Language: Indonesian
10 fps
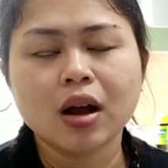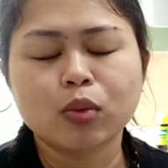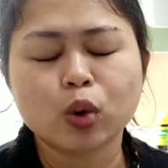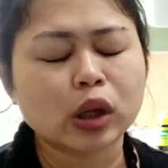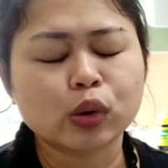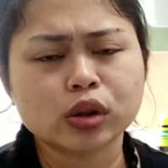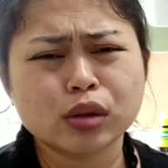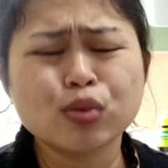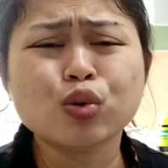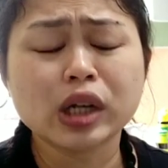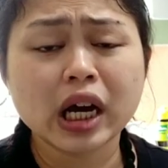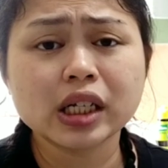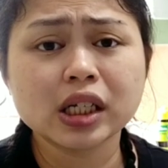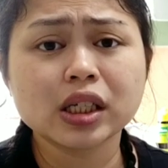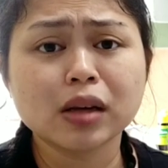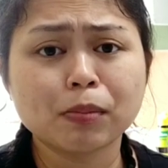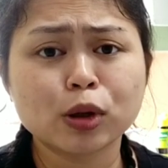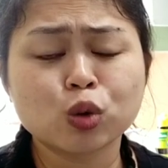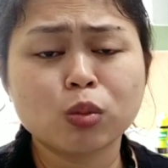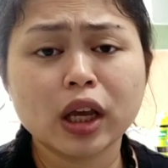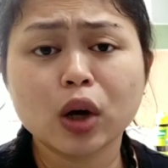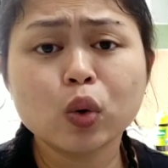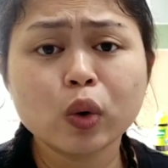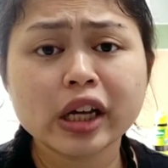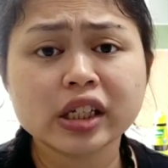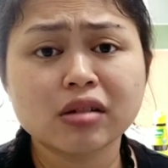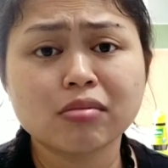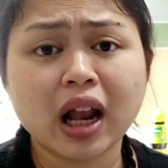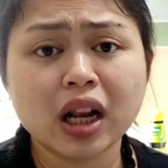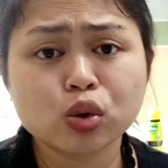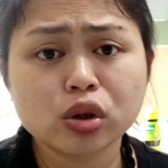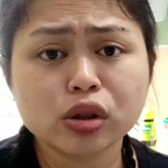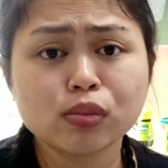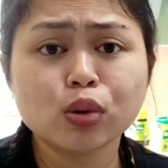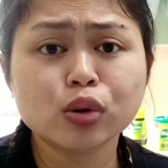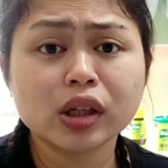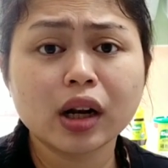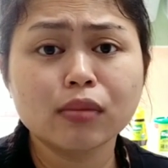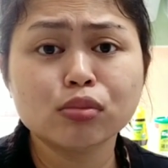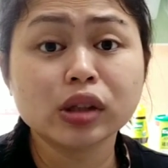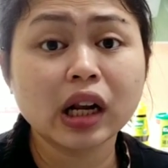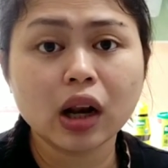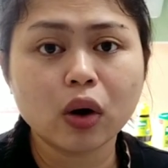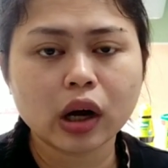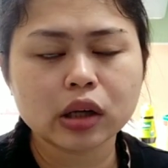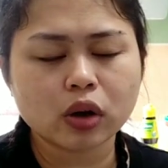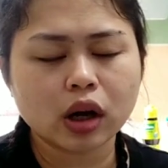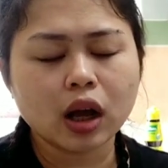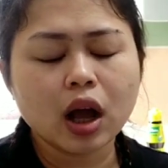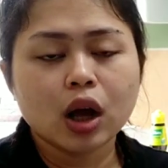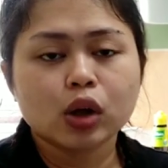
menurut aku sih mudah sih simple cuma ya gue sih males gue sih bundel bundelnya loh guys soalnya